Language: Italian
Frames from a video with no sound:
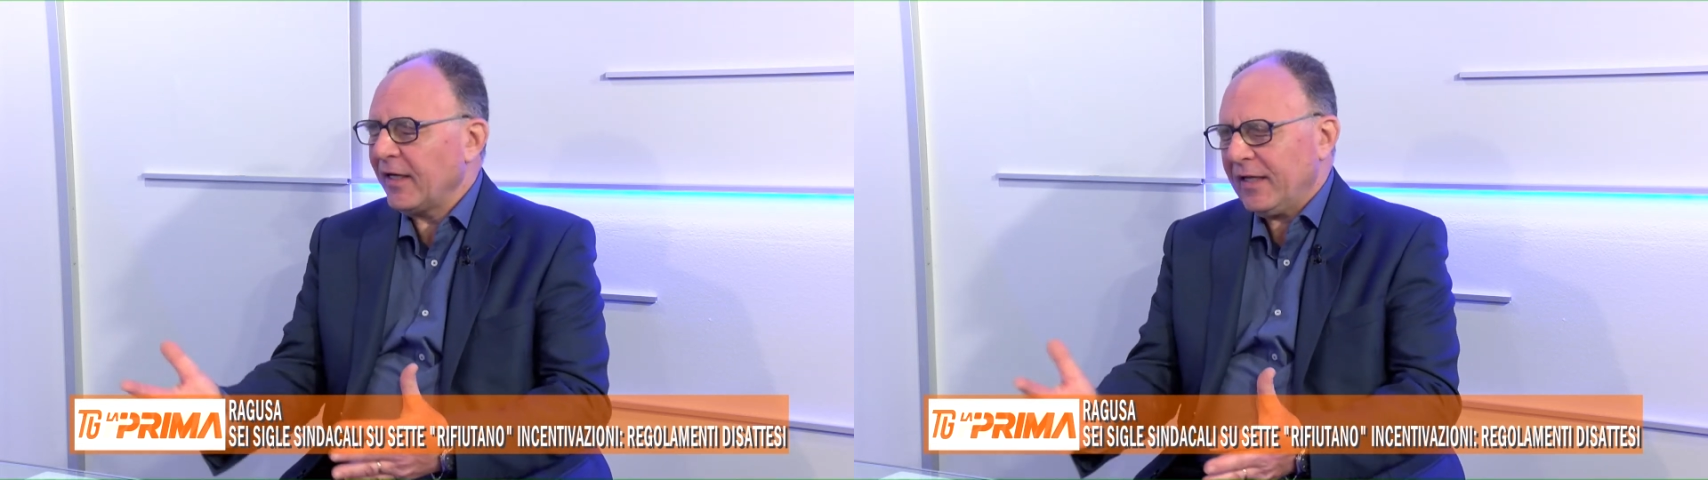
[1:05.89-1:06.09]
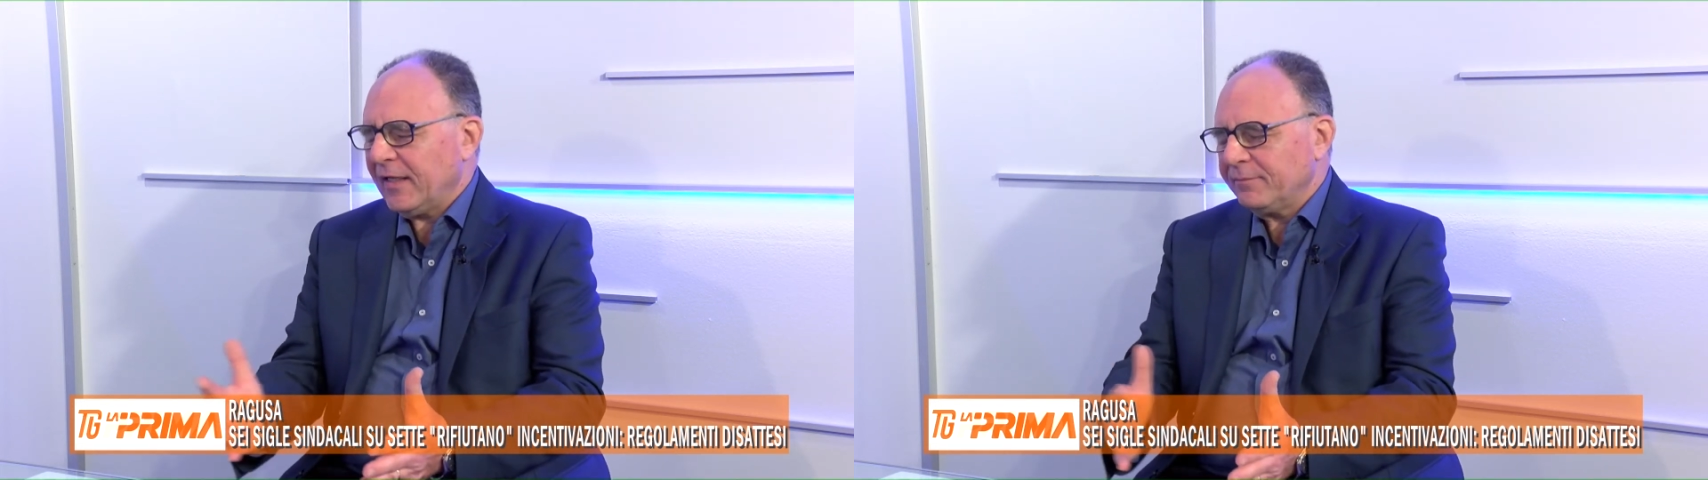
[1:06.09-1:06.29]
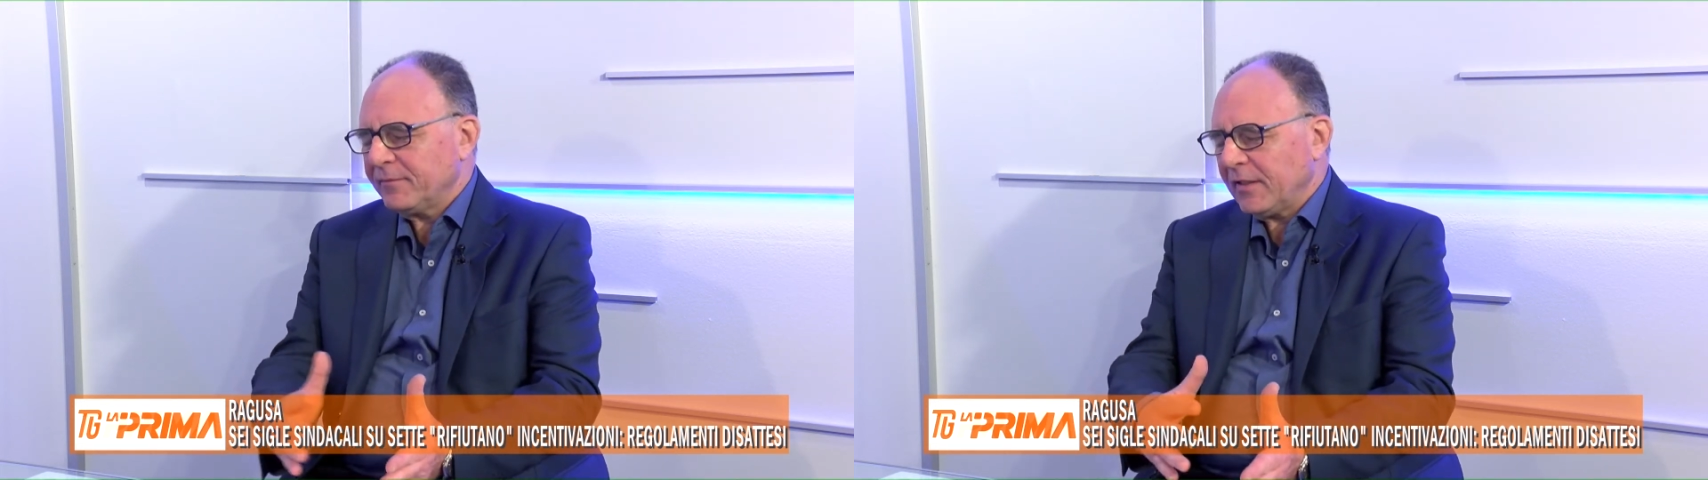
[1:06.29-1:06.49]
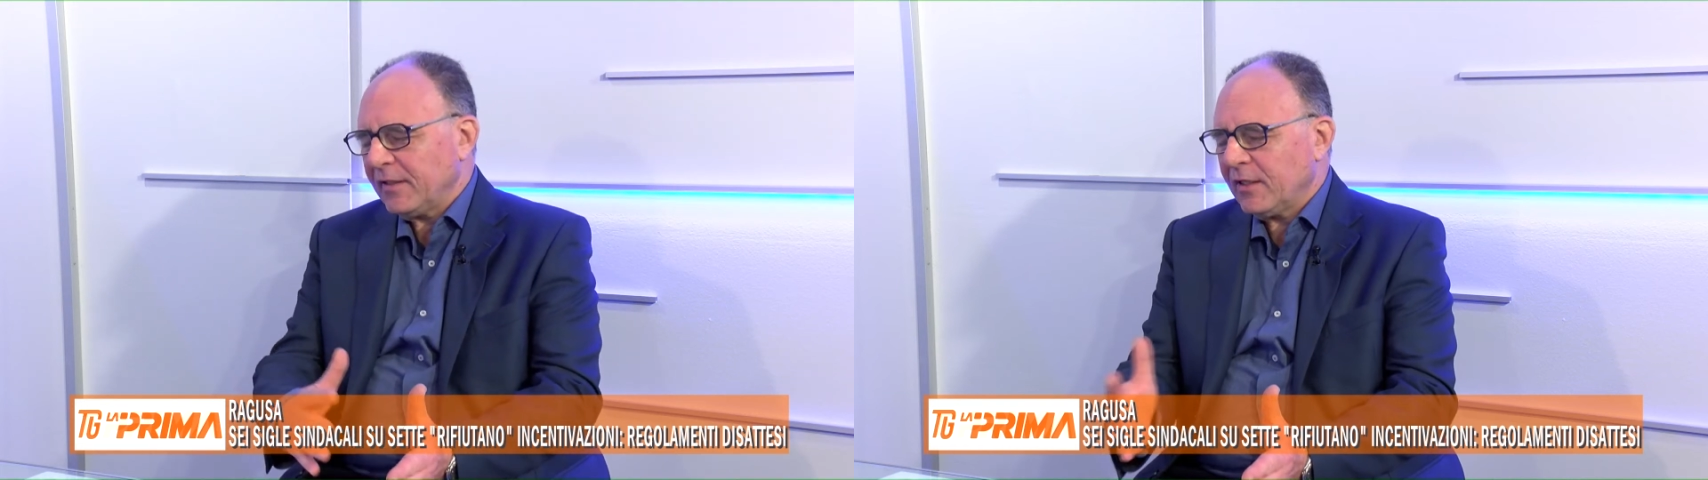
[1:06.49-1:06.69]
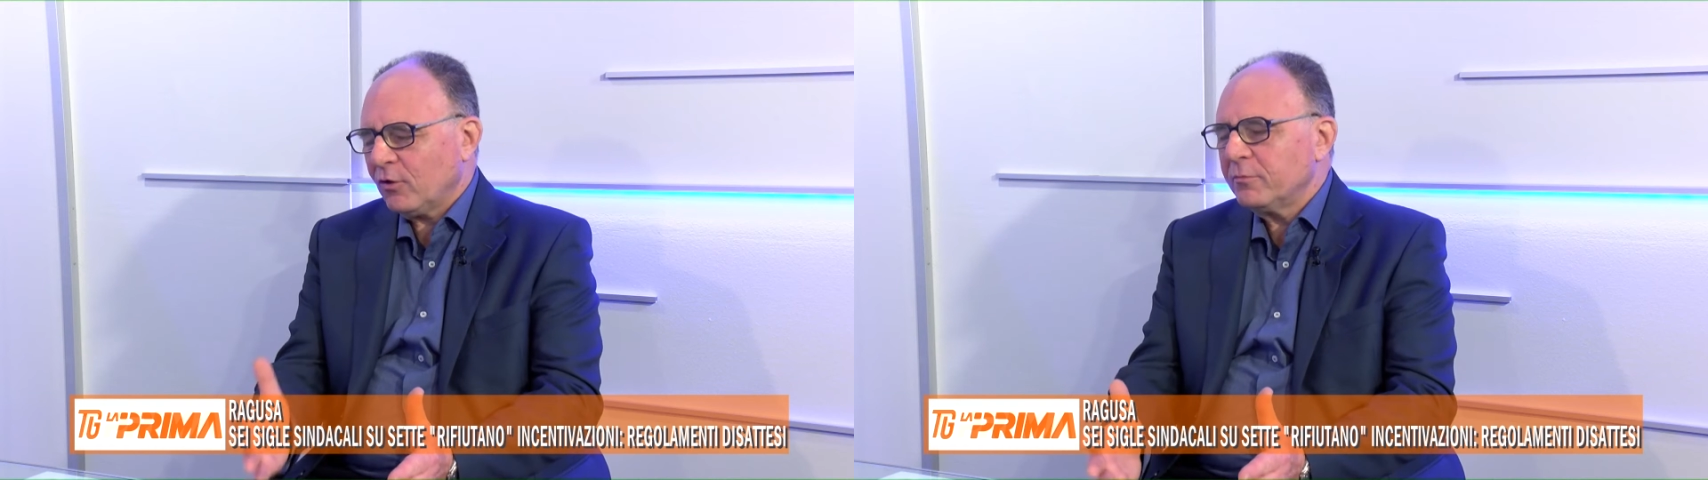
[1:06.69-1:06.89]

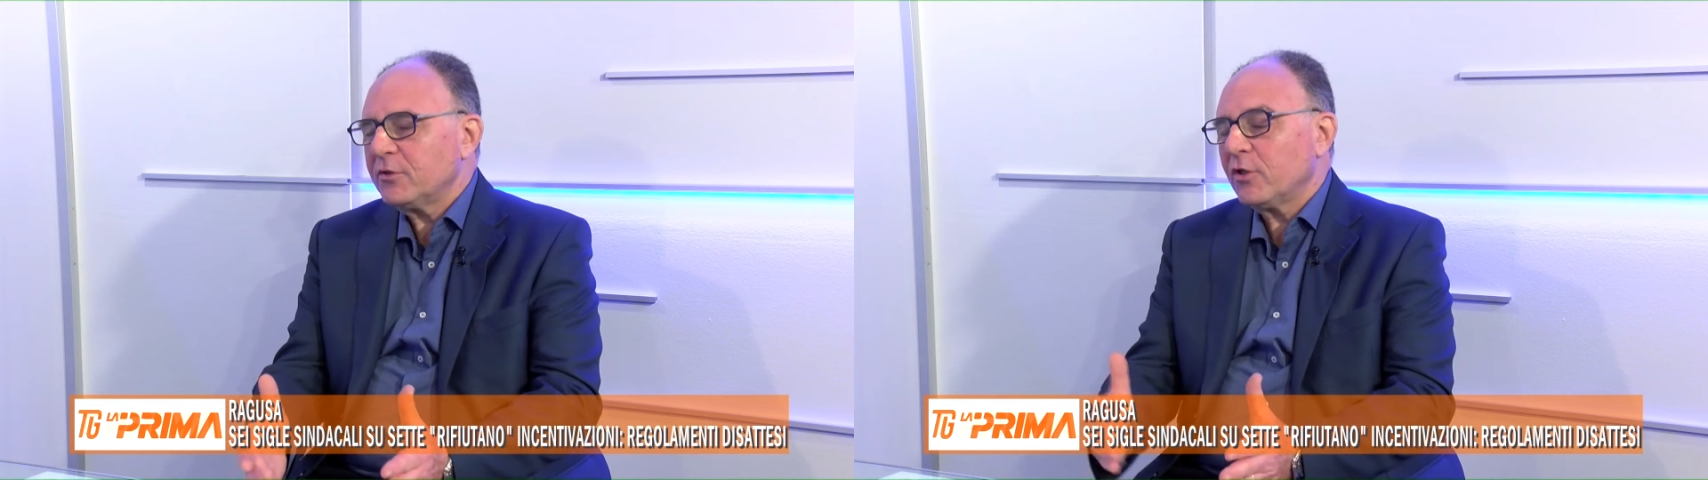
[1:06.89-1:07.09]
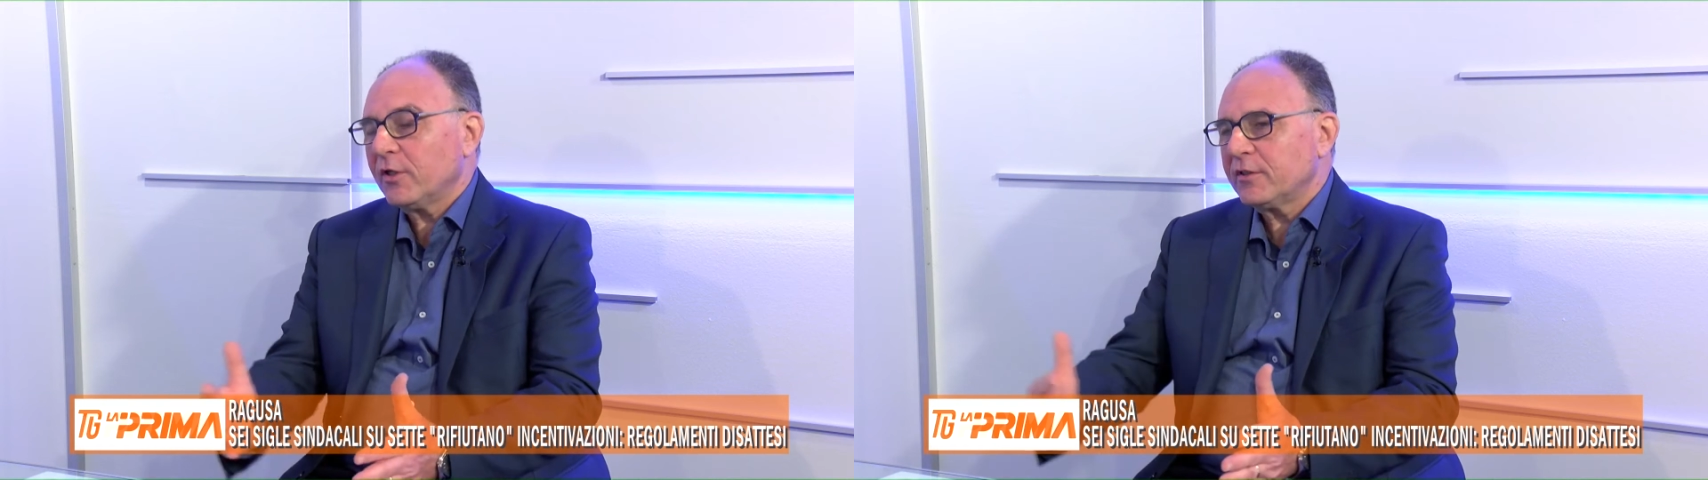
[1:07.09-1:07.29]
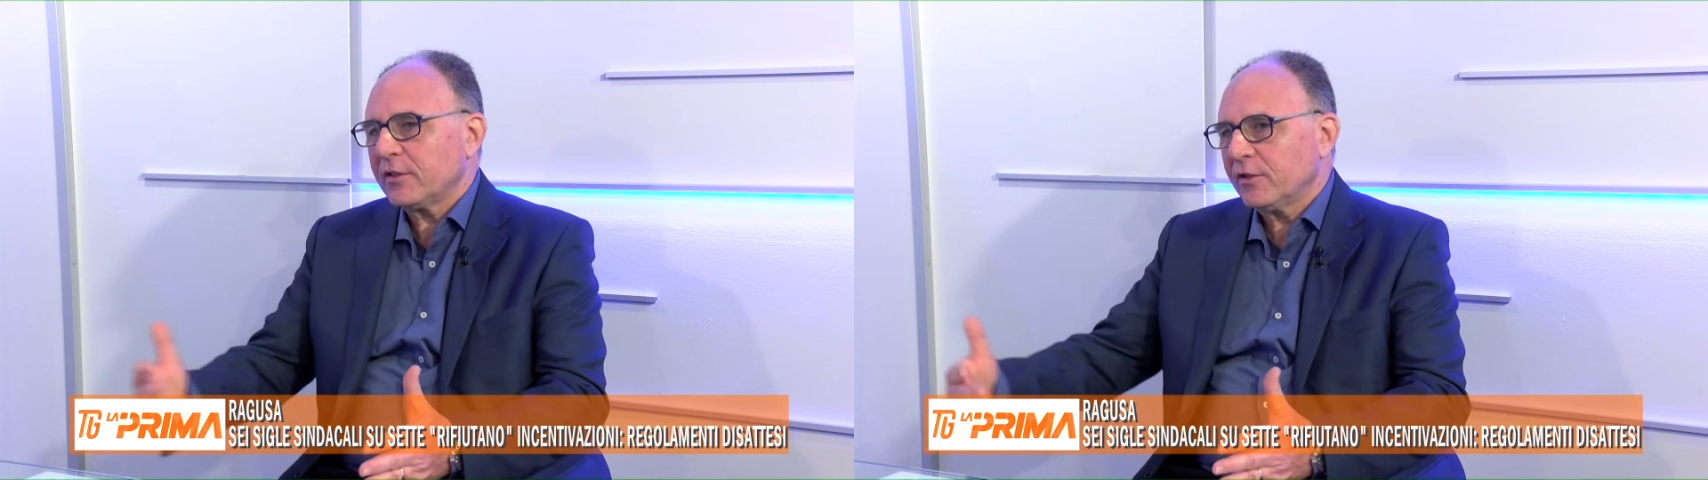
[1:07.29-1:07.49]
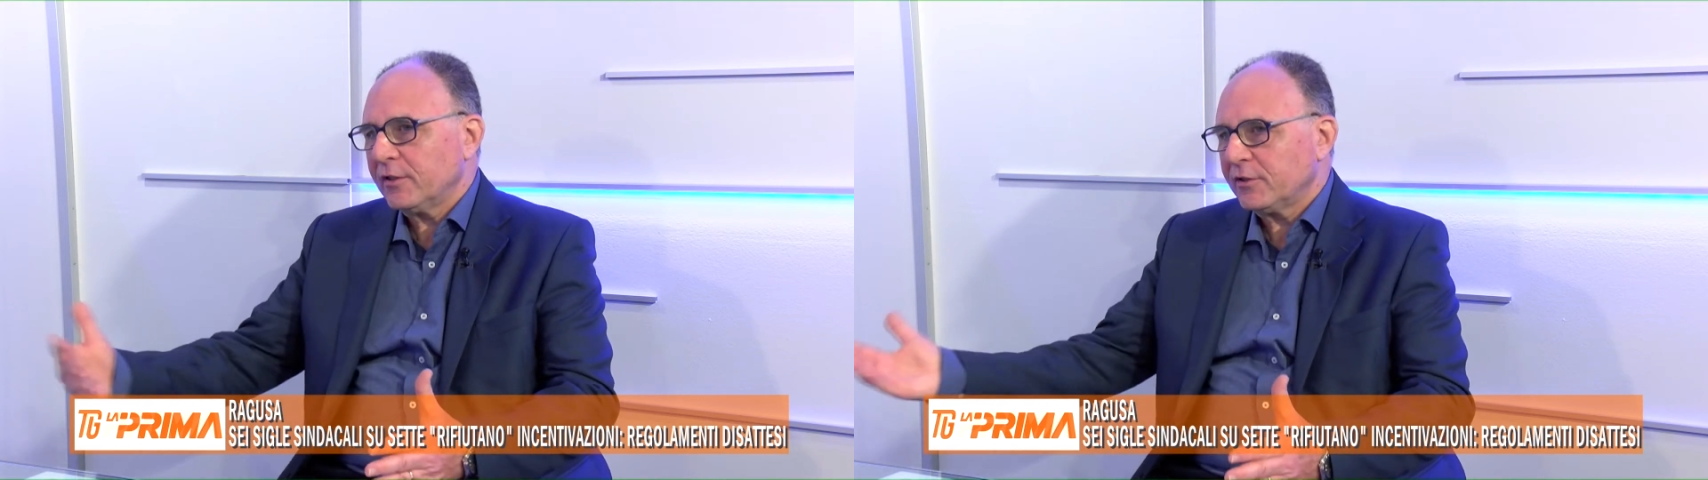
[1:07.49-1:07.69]
Mm, la, commissione si,